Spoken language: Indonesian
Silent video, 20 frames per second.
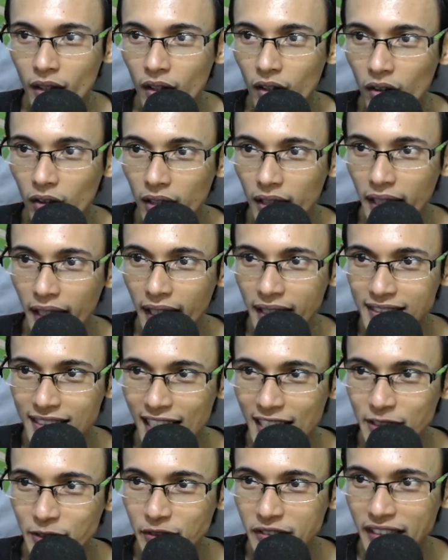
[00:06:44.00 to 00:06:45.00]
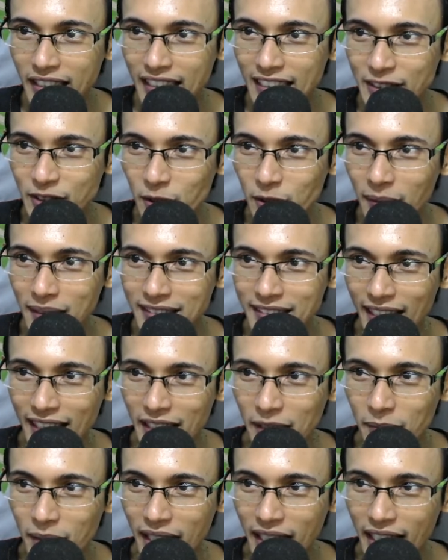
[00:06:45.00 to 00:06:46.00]
Oke, selanjutnya kita coba cek
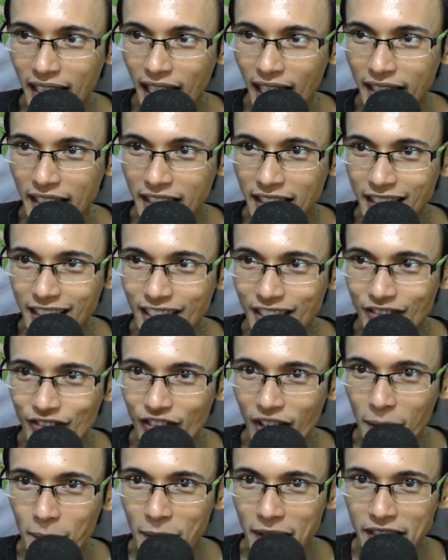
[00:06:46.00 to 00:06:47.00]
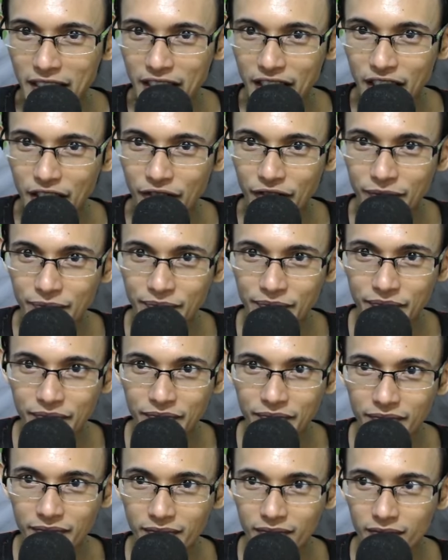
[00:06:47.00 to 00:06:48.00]
di bagian gift. Apa ini gift?
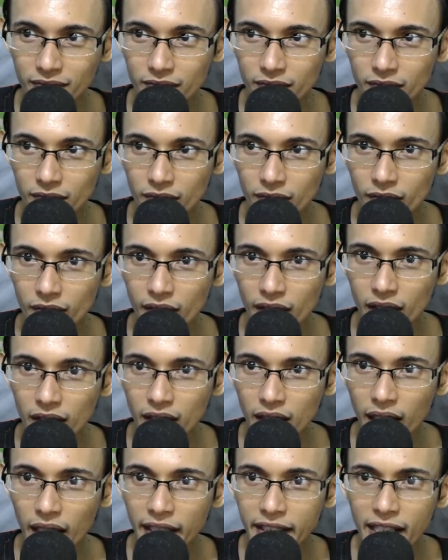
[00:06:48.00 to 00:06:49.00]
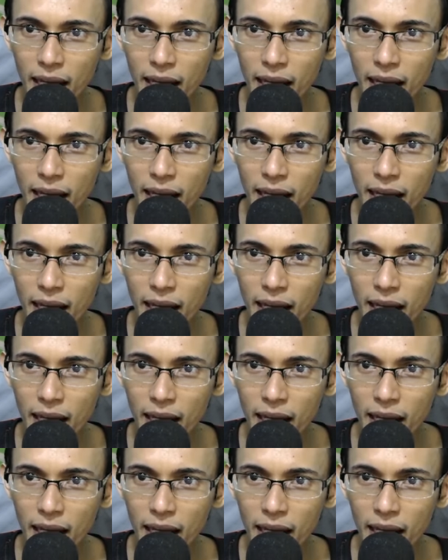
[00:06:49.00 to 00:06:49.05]
Eh, ini